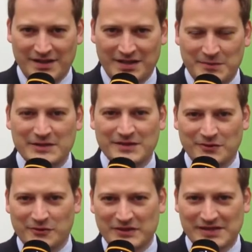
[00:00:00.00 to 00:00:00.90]
Ich bin jetzt in
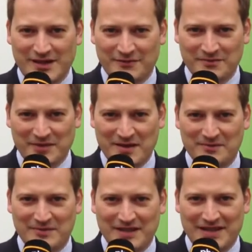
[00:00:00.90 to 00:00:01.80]
Ludwigshafen
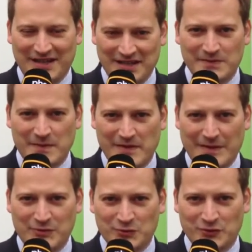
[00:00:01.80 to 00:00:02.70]
beim
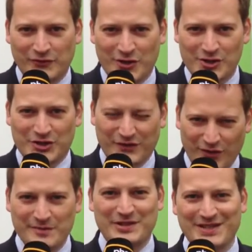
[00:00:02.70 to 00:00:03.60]
Landeswettbewerb Jugend forscht. Ich
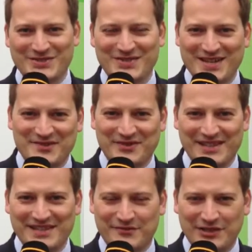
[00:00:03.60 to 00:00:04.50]
freue mich hier zu sein,
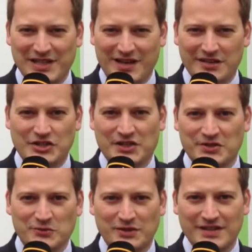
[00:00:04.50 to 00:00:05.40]
weil hier viele engagierte
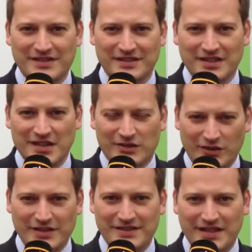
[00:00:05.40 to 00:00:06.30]
Jugendliche
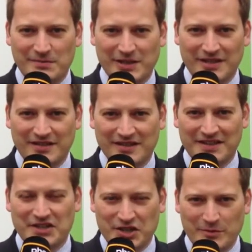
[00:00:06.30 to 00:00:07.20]
tolle Ideen bringen.
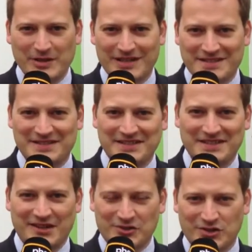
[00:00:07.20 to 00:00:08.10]
Ich schaue mir gleich
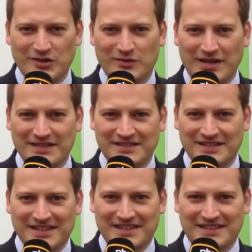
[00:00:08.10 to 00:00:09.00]
die Ausstellung an,
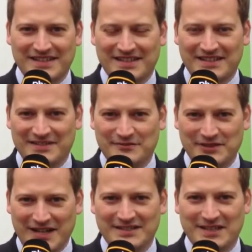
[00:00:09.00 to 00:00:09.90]
der
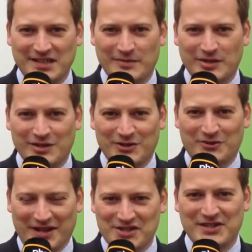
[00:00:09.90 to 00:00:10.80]
Finalteilnehmer
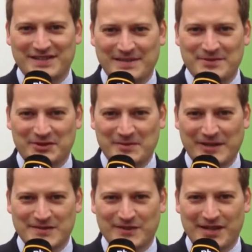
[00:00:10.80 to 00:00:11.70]
und anschließend gibt es auch die
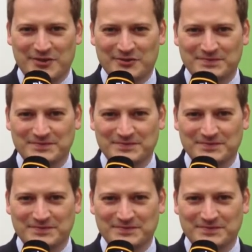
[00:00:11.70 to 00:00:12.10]
Preisverleihung.